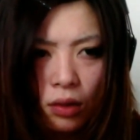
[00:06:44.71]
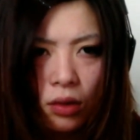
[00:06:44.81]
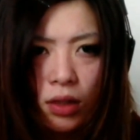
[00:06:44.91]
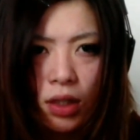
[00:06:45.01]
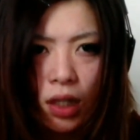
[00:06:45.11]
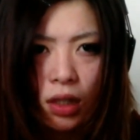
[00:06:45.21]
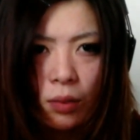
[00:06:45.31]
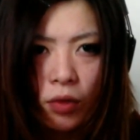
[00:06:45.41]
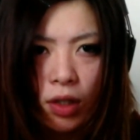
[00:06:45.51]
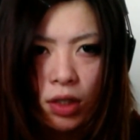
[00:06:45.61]
だこいつら
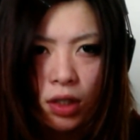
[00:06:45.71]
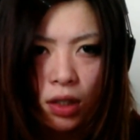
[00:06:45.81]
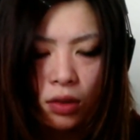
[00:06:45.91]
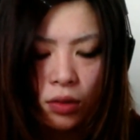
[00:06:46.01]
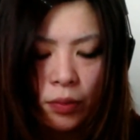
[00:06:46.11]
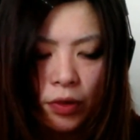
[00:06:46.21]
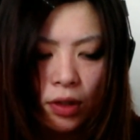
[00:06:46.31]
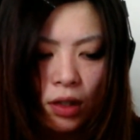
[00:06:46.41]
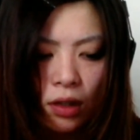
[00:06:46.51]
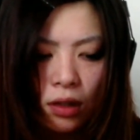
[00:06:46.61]
頭おかしいなって
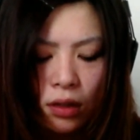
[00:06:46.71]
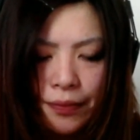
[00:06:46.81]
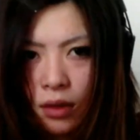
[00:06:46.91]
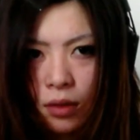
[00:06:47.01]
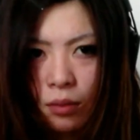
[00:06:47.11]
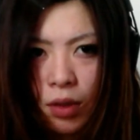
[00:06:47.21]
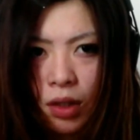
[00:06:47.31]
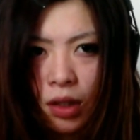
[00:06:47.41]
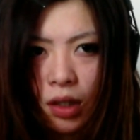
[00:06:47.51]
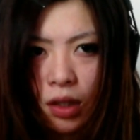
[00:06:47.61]
思って
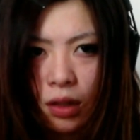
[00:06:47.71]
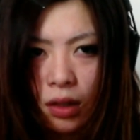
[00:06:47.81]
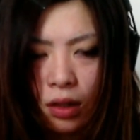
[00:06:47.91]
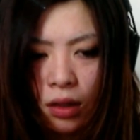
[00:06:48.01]
めでてえなっ